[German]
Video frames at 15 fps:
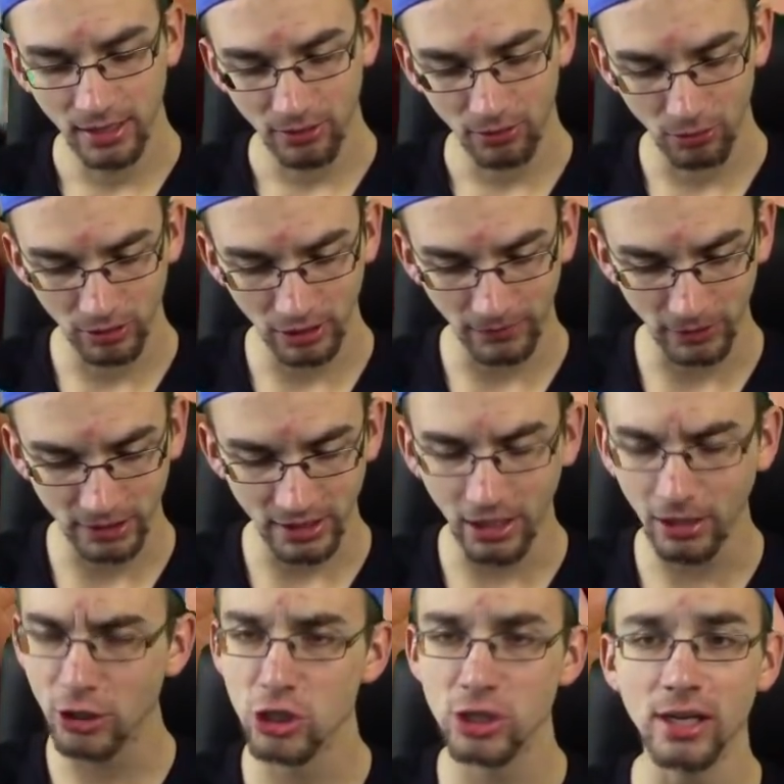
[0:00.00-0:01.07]
Und ich würde
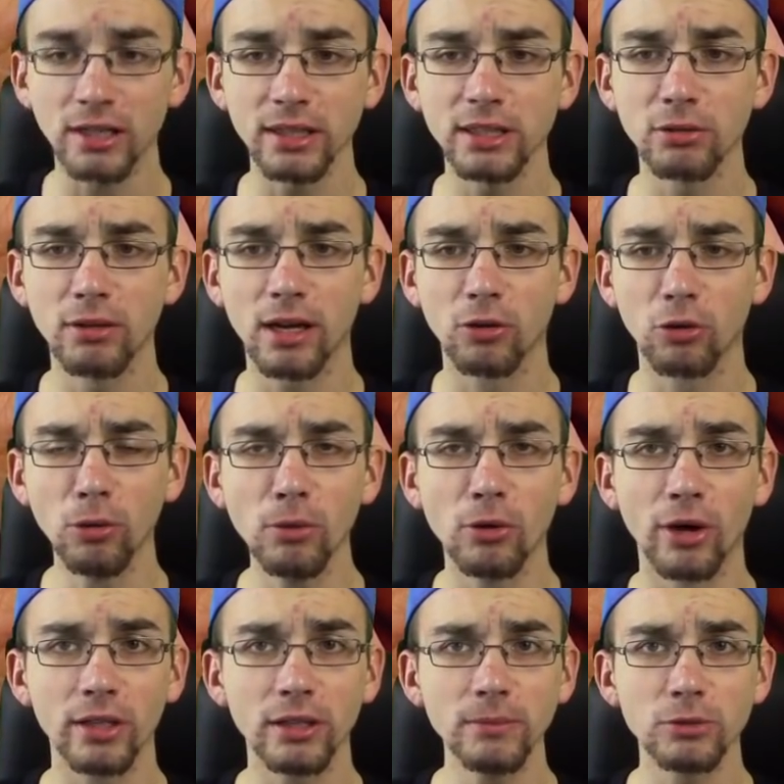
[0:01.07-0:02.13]
sagen, ich schnack nicht so lange rum,
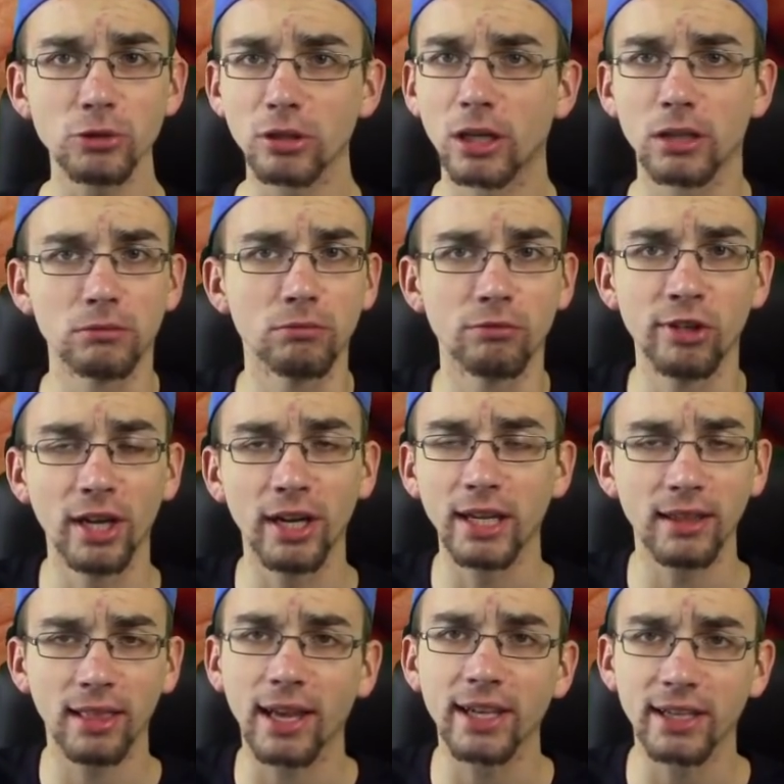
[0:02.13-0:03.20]
Leute, sondern wir
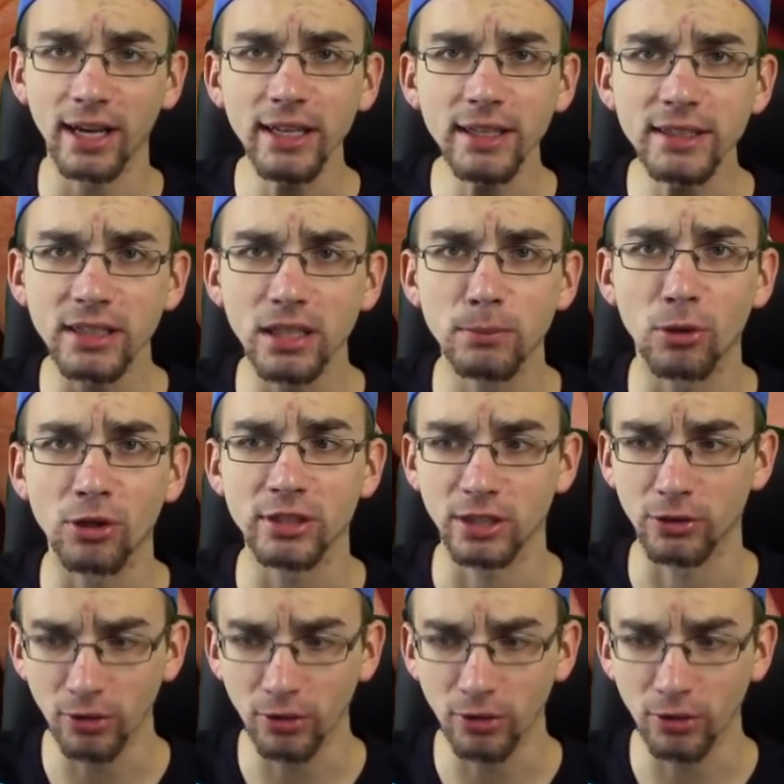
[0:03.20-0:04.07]
gehen gleich rein ins Unboxing,